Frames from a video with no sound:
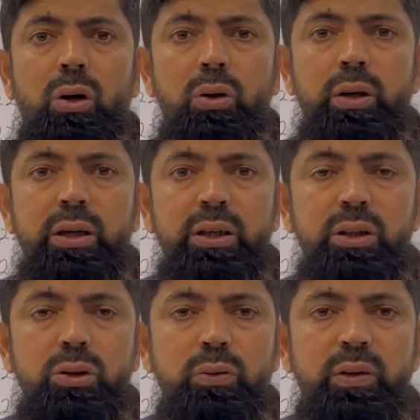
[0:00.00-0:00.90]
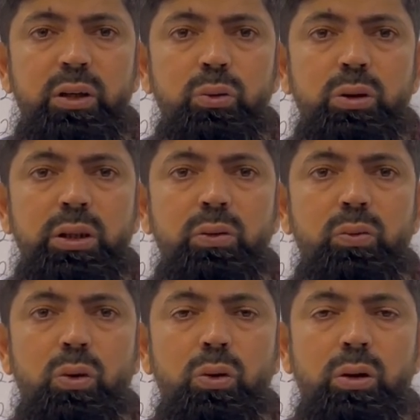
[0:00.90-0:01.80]
और इनकी जो वैल्यू थी
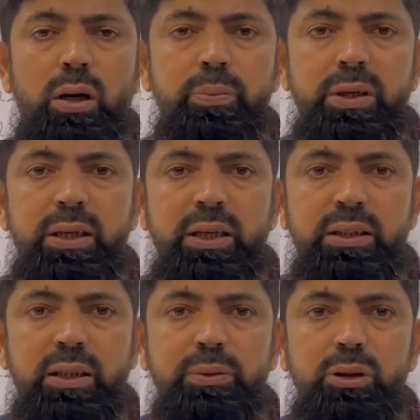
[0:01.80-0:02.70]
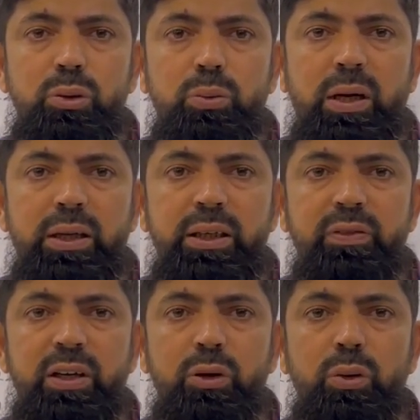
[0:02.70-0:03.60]
वो अभी के हिसाब से जो मार्केट
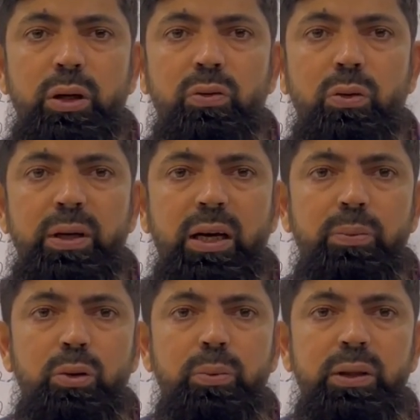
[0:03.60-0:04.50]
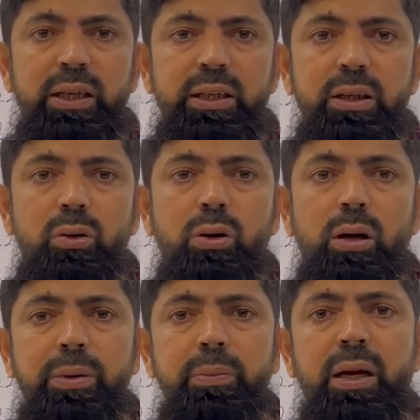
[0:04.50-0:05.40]
वैल्यू है वो मैंने आपको बताई है और
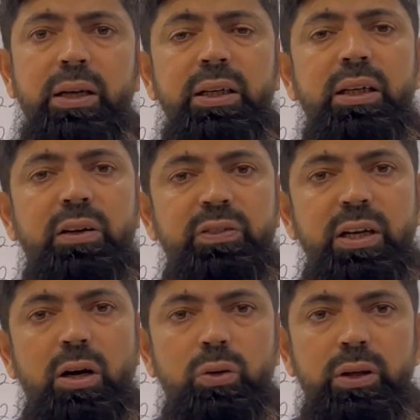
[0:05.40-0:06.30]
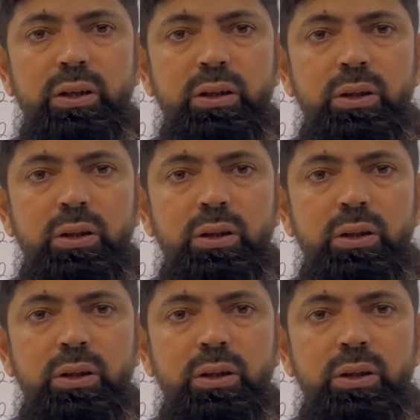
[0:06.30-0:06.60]
अभी मार्केट काफ़ी डाउन है